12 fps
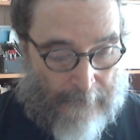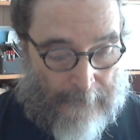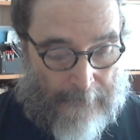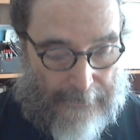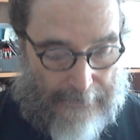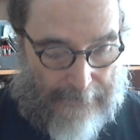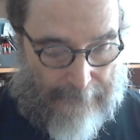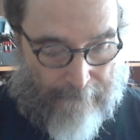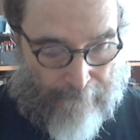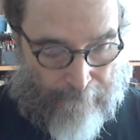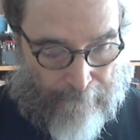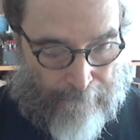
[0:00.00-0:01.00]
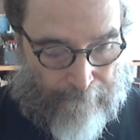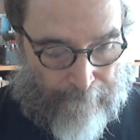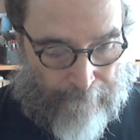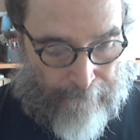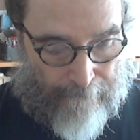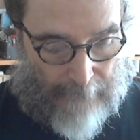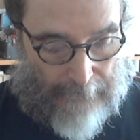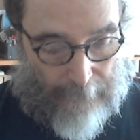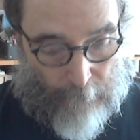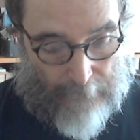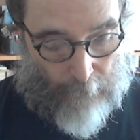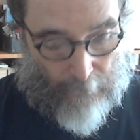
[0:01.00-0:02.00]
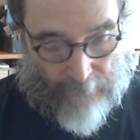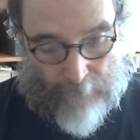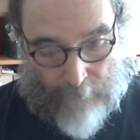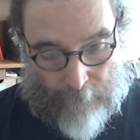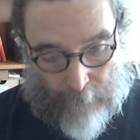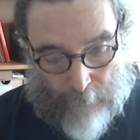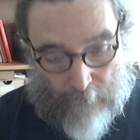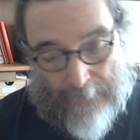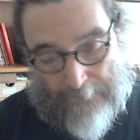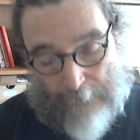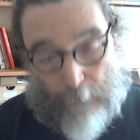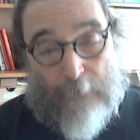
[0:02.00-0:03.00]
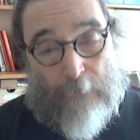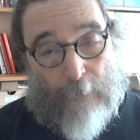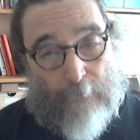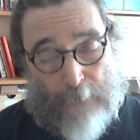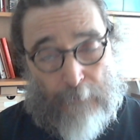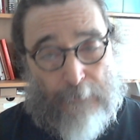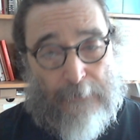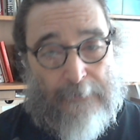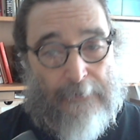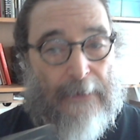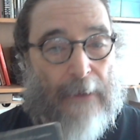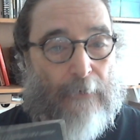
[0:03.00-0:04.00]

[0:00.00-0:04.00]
e, ehm, e, questo volume, che è l'unico prodotto in italiano,